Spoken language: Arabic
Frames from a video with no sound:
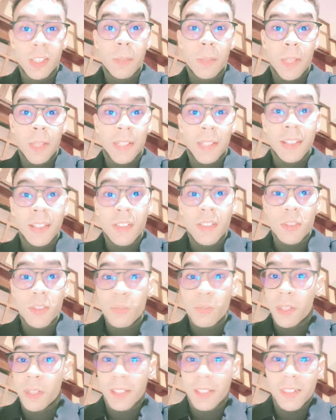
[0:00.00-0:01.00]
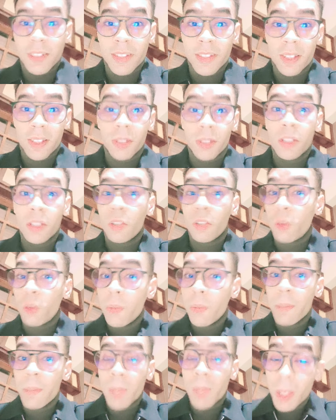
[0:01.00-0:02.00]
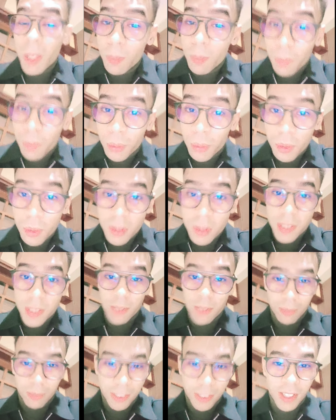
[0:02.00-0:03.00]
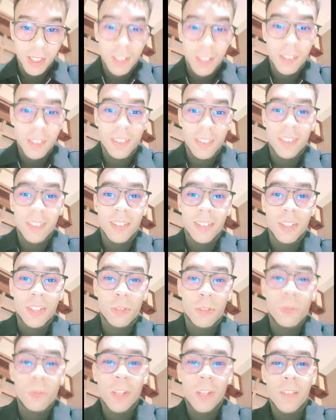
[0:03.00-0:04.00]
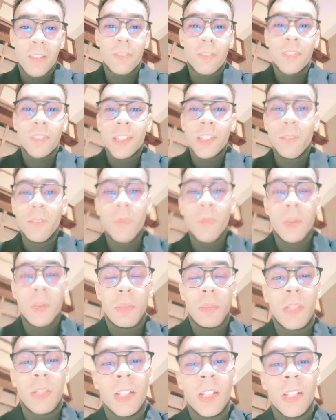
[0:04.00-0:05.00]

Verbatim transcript: كانش لو رياليزاتور وميم امبوسيبل يكون ان فيلم بلا